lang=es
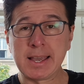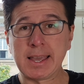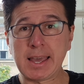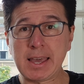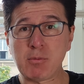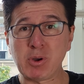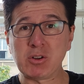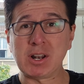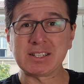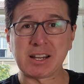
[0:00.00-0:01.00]
que,
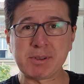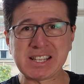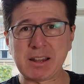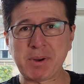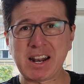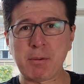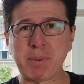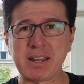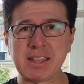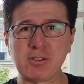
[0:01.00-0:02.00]
bueno, la cerveza alemana ha
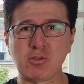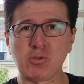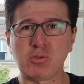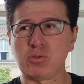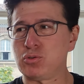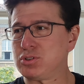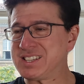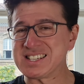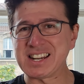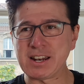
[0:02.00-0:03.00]
perdido
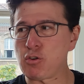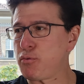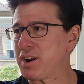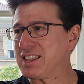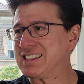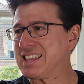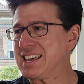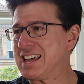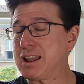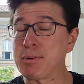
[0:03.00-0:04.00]
terreno
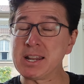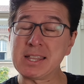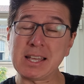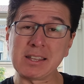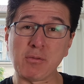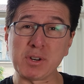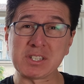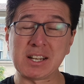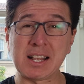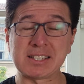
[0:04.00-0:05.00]
frente a la variedad que
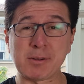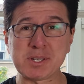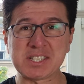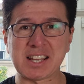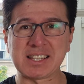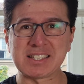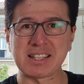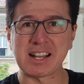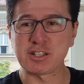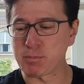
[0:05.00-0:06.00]
ofrecen las cervezas
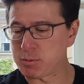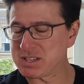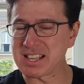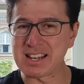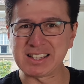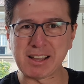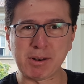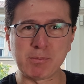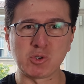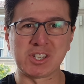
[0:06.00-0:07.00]
artesanales. Pero más adelante
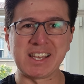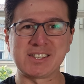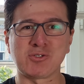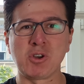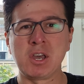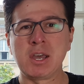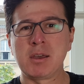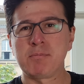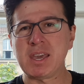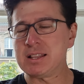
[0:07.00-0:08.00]
hablamos de eso.
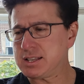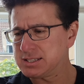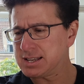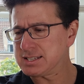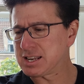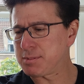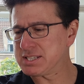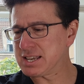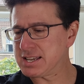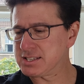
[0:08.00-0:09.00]
Bien, esta
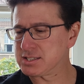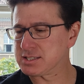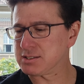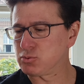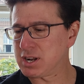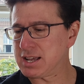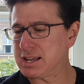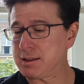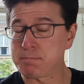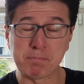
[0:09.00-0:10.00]
cerveza es
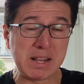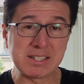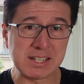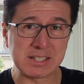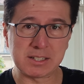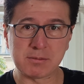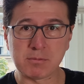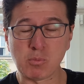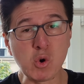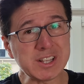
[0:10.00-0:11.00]
una Pilsner
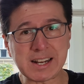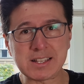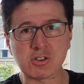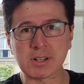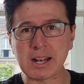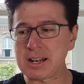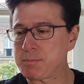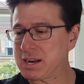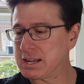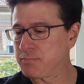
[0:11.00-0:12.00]
muy tradicional
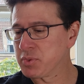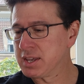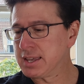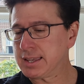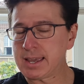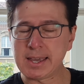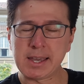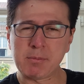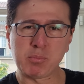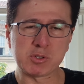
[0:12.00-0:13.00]
alemana
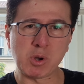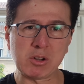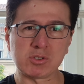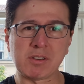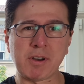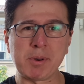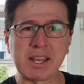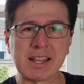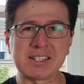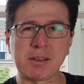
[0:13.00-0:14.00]
que, pues bueno, se
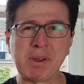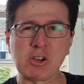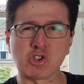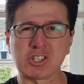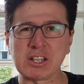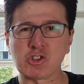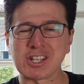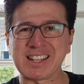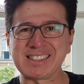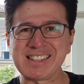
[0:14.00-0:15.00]
fabrica desde
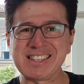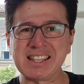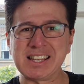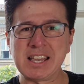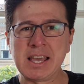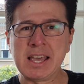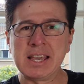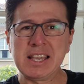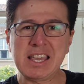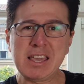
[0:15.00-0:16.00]
1877
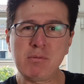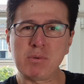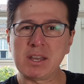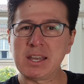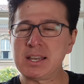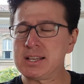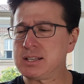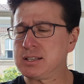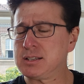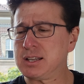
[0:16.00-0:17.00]
y
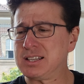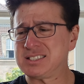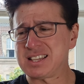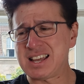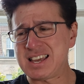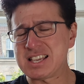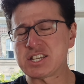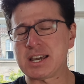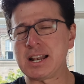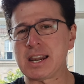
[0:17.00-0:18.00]
eh, está
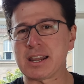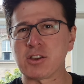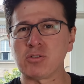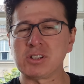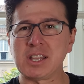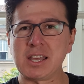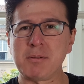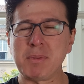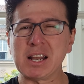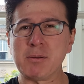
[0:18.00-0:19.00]
hecha en la región de
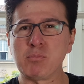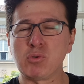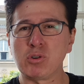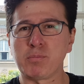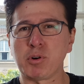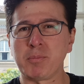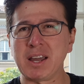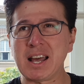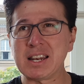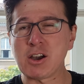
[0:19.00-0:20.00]

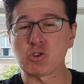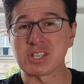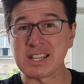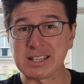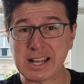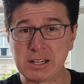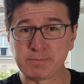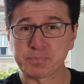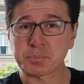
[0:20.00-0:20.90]
Mecklenburg-Pomerania Occidental.